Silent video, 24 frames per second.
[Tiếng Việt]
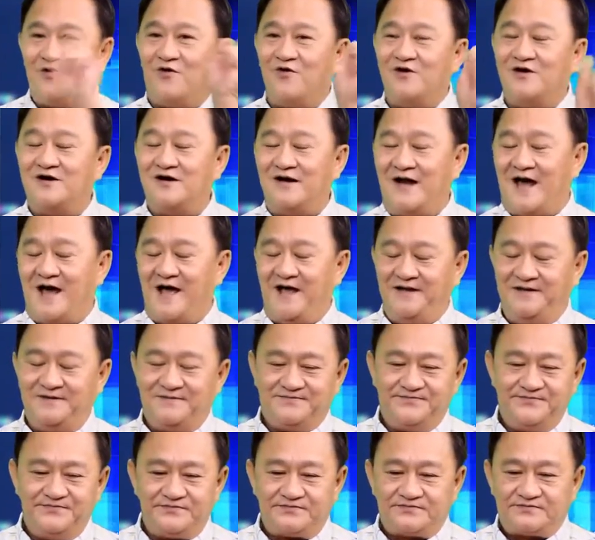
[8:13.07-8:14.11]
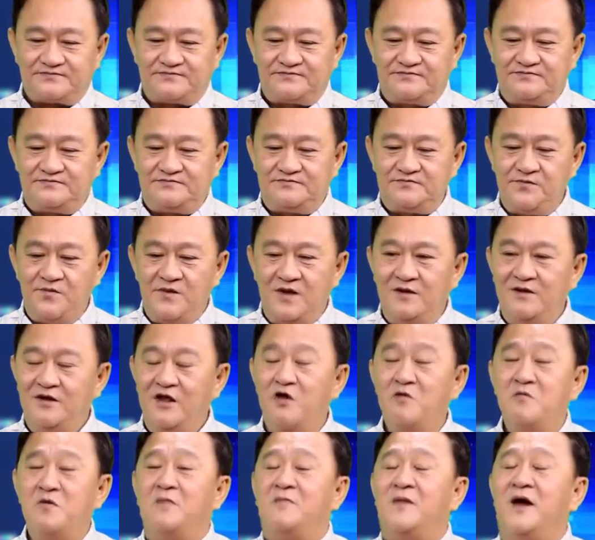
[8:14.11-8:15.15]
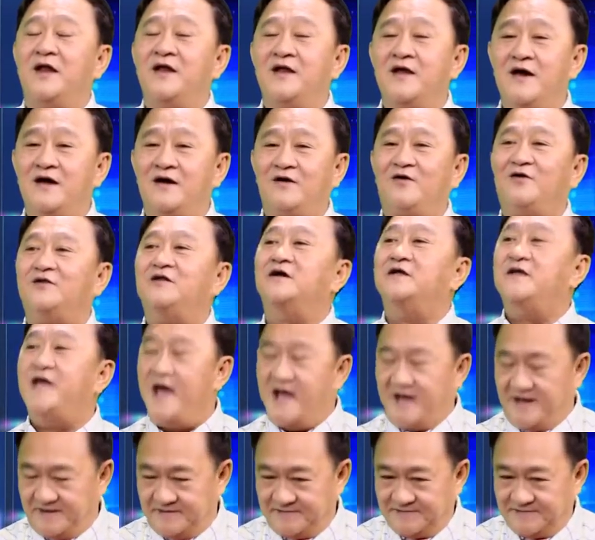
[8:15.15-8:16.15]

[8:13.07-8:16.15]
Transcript: còn ngược lại nếu mà mình á, có thời gian